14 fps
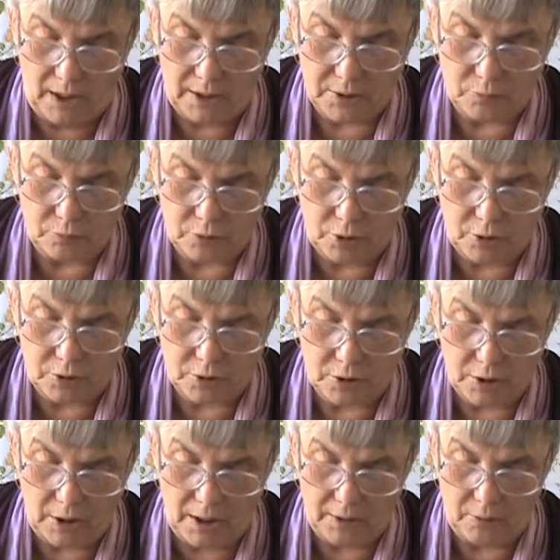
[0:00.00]
a
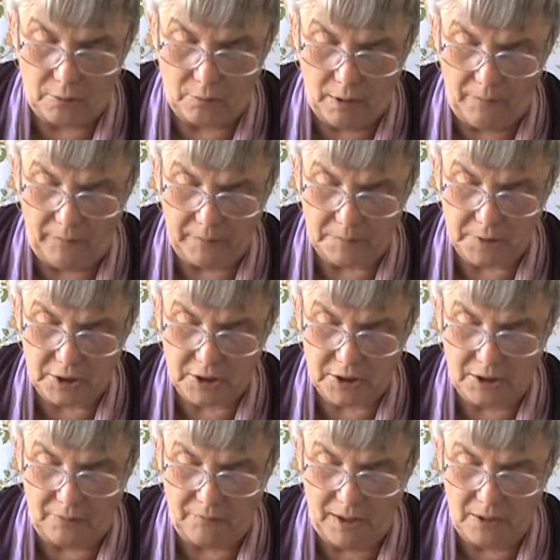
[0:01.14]
służący aniołowie
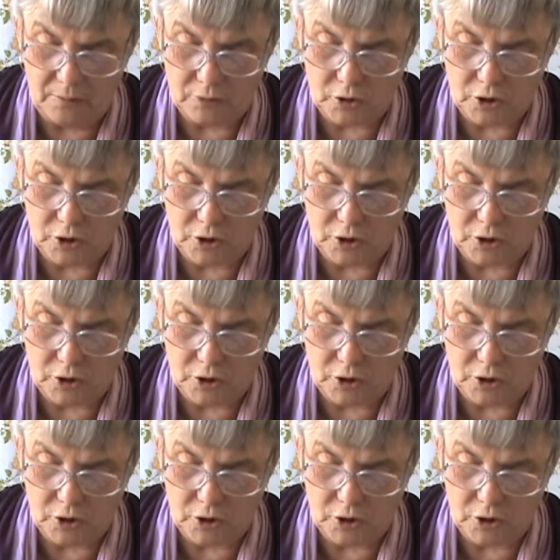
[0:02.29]
przedstawiają